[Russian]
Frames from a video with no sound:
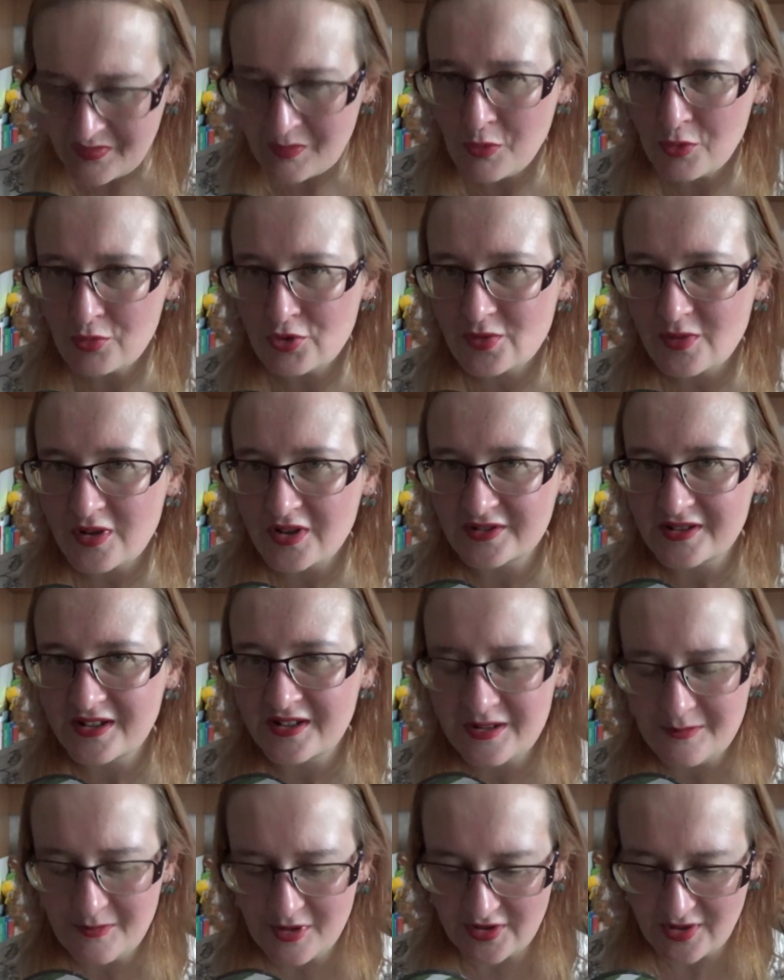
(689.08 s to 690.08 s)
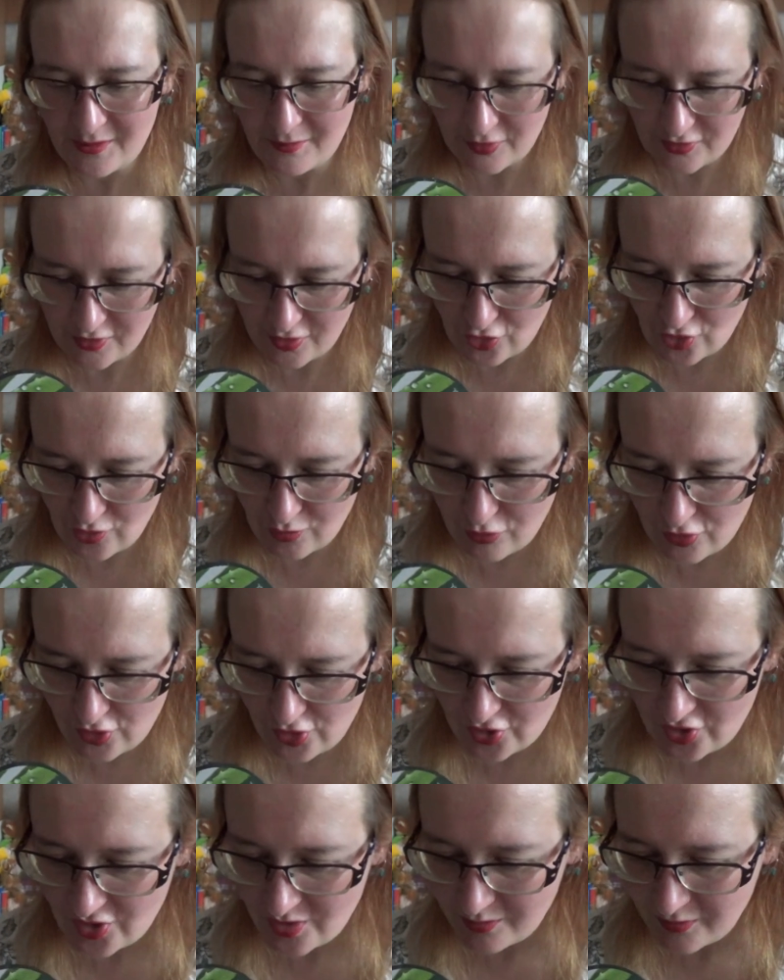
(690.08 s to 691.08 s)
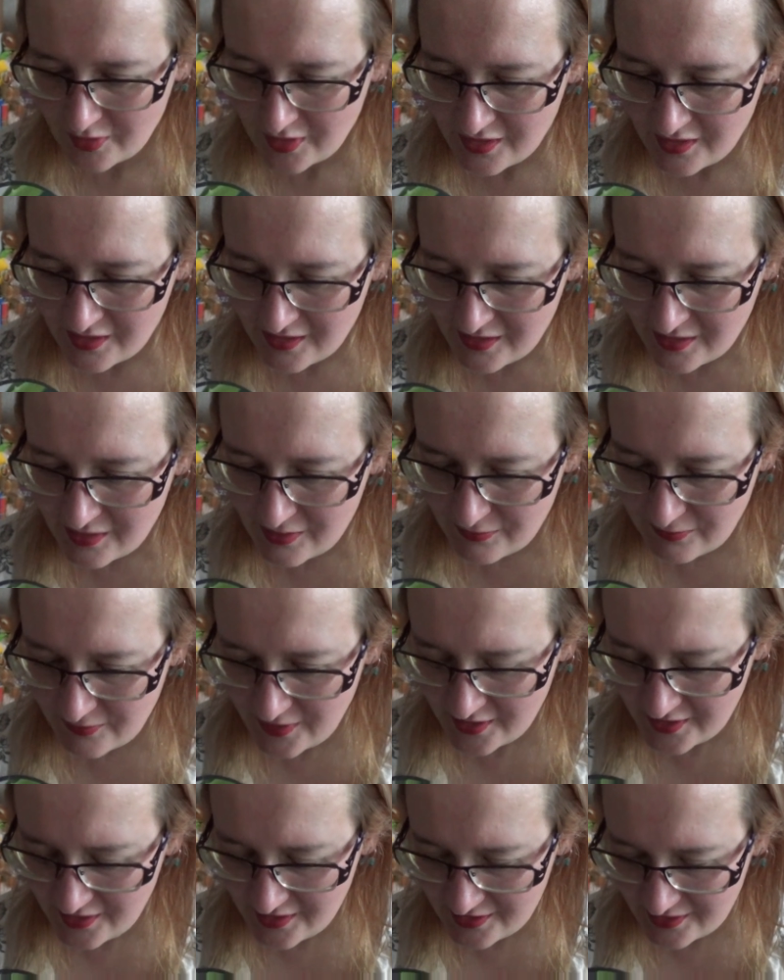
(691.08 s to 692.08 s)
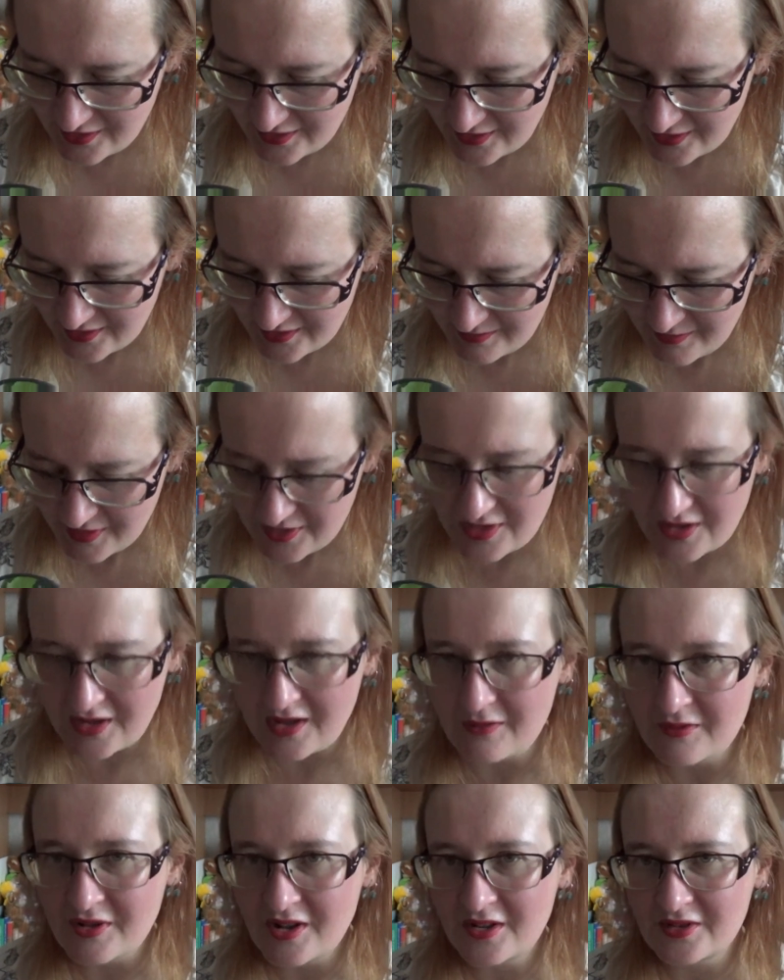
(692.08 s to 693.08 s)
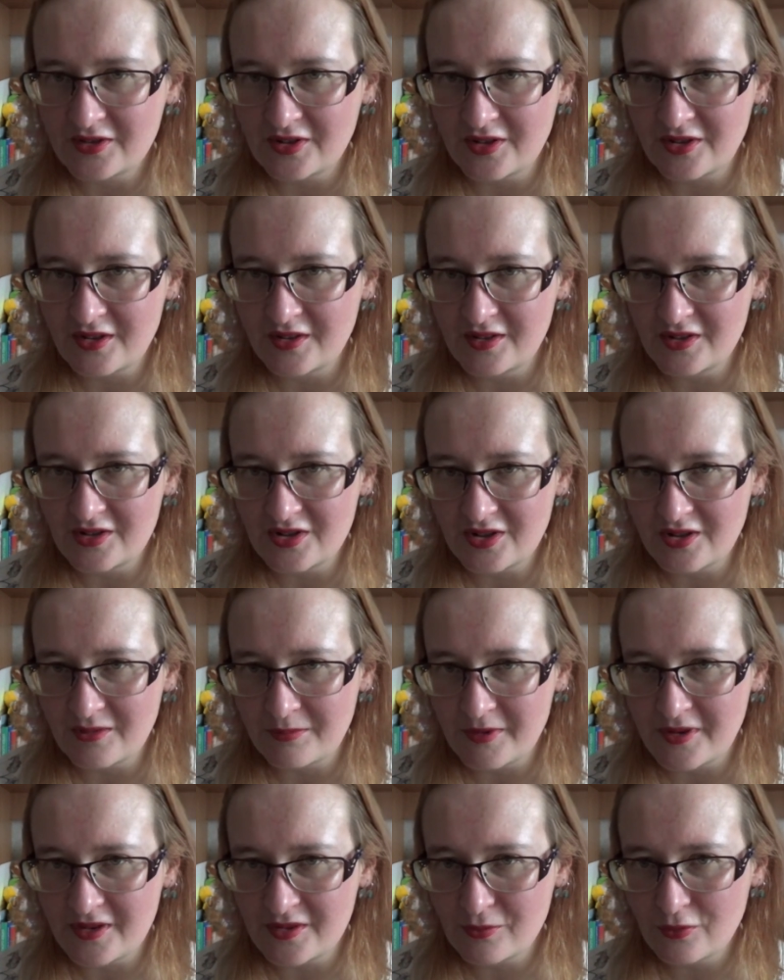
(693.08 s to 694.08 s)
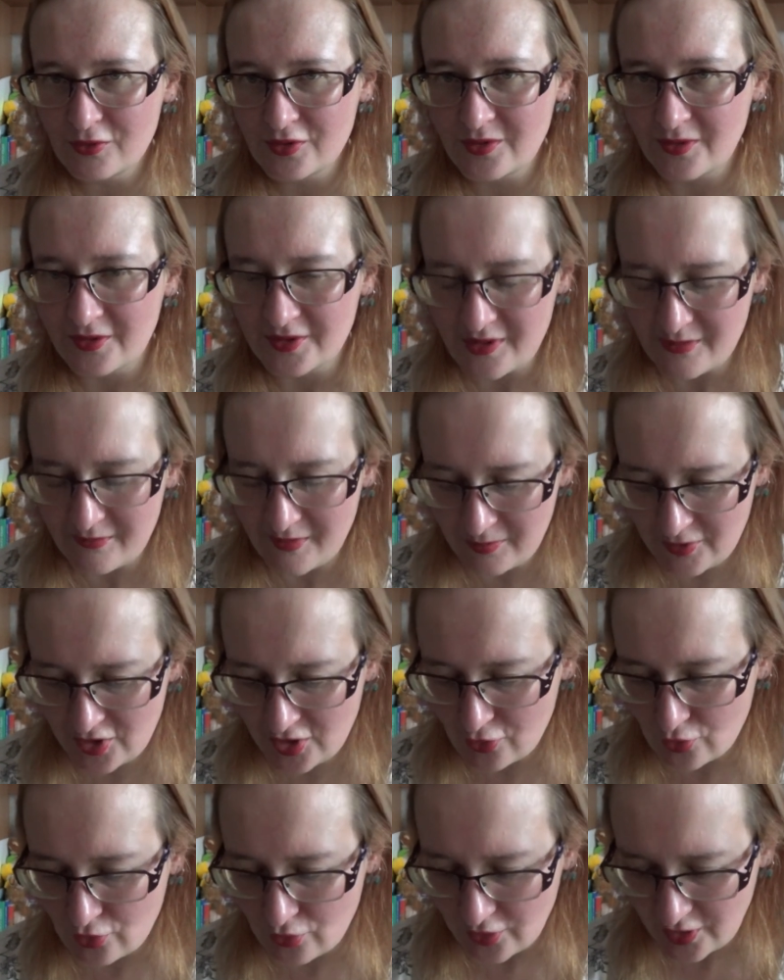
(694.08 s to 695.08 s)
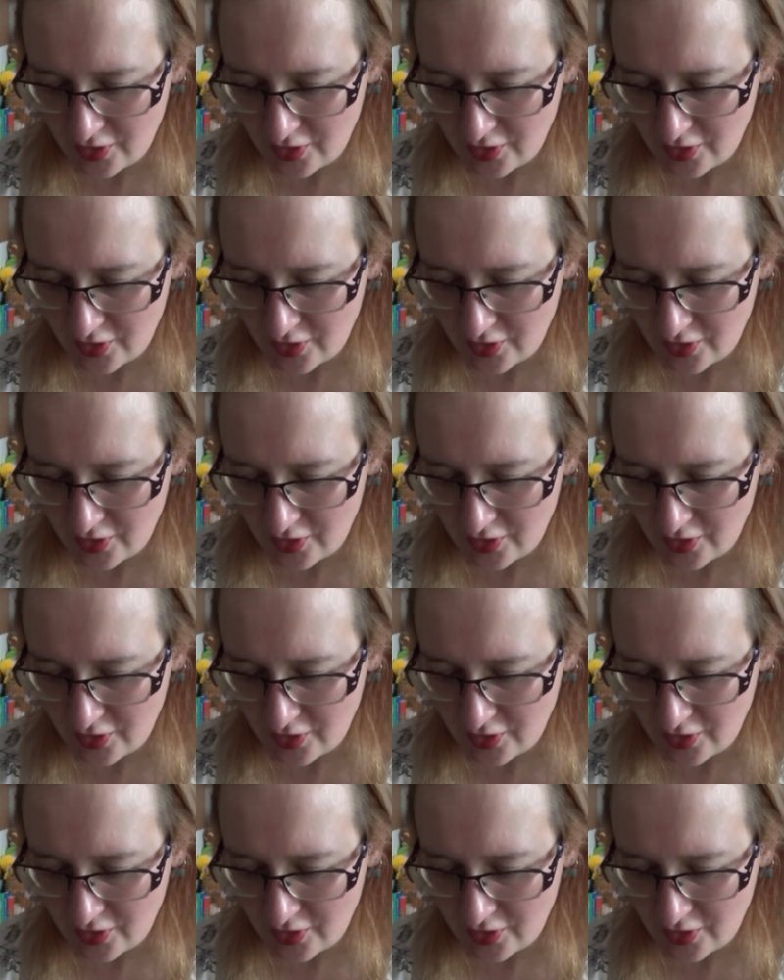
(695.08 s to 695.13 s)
В общем, как-то химии там было еще больше, чем в корейской косметике, а в некоторых корейских производствах там вообще жуть